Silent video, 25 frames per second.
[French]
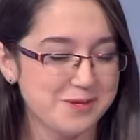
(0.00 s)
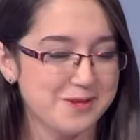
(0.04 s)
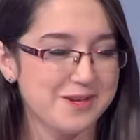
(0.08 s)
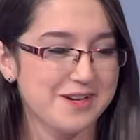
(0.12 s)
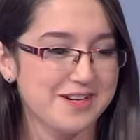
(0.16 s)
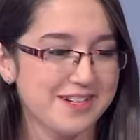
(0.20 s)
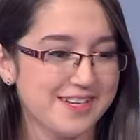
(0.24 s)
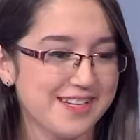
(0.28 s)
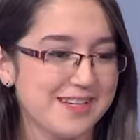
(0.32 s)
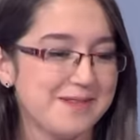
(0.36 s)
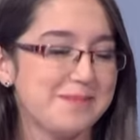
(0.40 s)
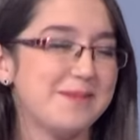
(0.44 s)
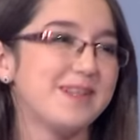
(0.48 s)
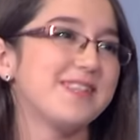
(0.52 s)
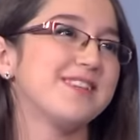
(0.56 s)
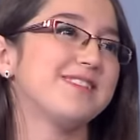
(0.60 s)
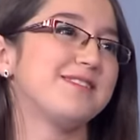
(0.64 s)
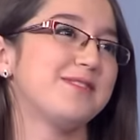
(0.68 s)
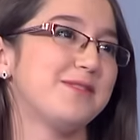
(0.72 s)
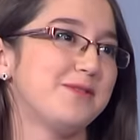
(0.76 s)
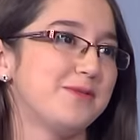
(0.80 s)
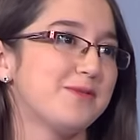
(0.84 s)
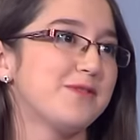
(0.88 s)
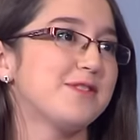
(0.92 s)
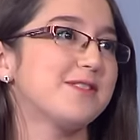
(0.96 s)
Carnegie Mellon
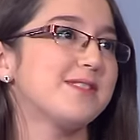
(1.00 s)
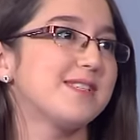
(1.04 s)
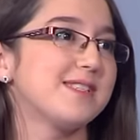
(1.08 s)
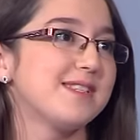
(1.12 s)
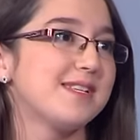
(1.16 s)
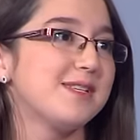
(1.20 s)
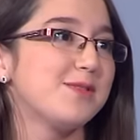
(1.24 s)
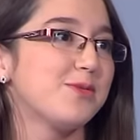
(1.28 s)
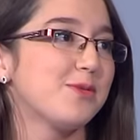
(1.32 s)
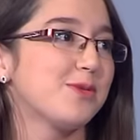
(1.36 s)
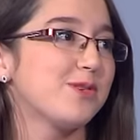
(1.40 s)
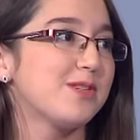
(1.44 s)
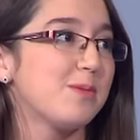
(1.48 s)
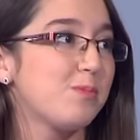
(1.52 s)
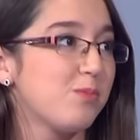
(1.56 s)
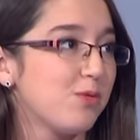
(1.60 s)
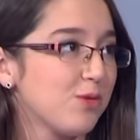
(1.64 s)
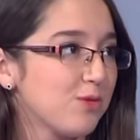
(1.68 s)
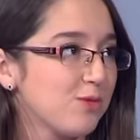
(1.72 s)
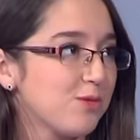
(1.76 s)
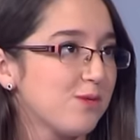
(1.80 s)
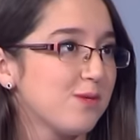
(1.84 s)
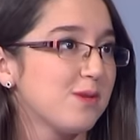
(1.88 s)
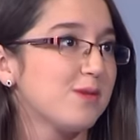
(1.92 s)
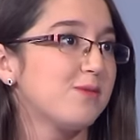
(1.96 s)
University. Donc j'ai
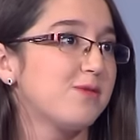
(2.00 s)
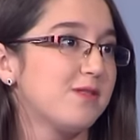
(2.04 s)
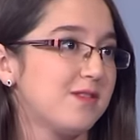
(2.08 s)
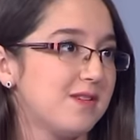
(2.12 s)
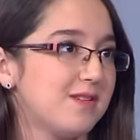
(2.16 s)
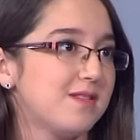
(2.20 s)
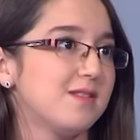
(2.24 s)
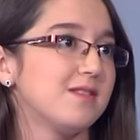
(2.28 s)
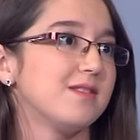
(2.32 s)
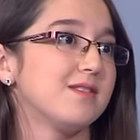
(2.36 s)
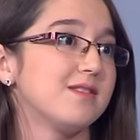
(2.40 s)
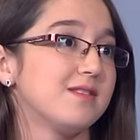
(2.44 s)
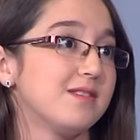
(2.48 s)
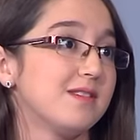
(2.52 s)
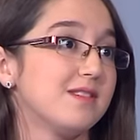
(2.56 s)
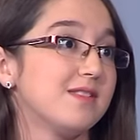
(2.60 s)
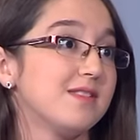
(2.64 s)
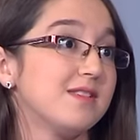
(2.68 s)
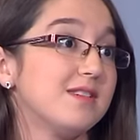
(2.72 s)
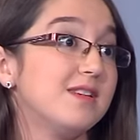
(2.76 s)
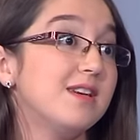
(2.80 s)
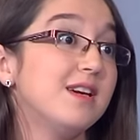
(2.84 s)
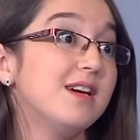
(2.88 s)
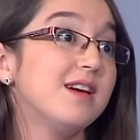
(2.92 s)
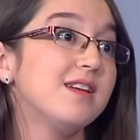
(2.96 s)
poursuivi euh,
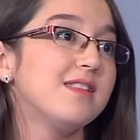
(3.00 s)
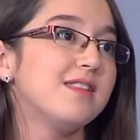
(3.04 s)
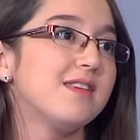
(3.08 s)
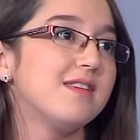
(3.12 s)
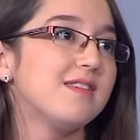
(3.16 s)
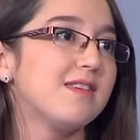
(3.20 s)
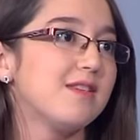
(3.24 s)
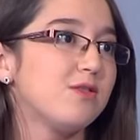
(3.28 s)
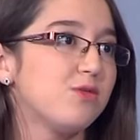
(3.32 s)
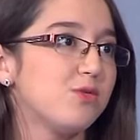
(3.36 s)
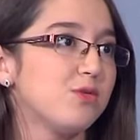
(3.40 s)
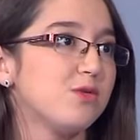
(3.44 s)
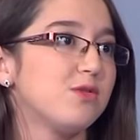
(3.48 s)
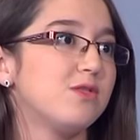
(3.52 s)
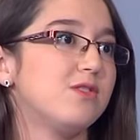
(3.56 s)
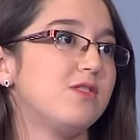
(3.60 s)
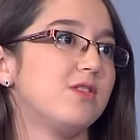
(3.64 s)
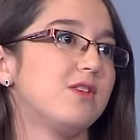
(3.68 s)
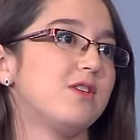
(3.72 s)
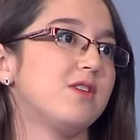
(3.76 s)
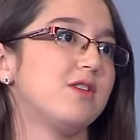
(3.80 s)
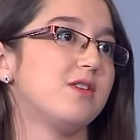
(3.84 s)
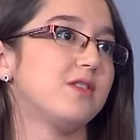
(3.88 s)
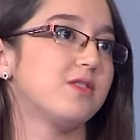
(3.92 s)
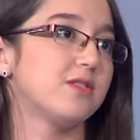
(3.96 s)
des, études
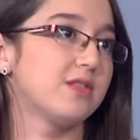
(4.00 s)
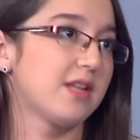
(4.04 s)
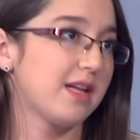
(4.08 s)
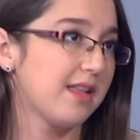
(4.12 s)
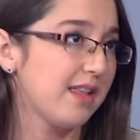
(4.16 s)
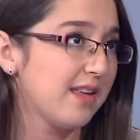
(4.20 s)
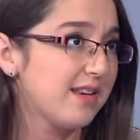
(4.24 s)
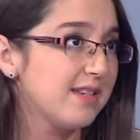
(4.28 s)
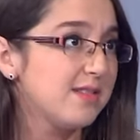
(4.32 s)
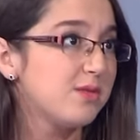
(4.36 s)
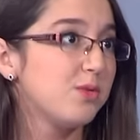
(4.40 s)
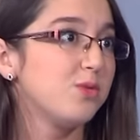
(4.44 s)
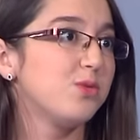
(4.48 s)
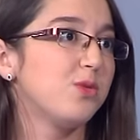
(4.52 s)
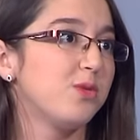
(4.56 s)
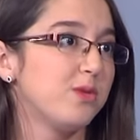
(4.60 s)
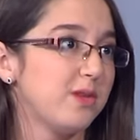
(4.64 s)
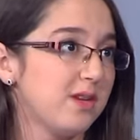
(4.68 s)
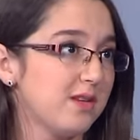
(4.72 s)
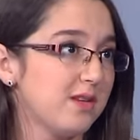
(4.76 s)
en analyse de données,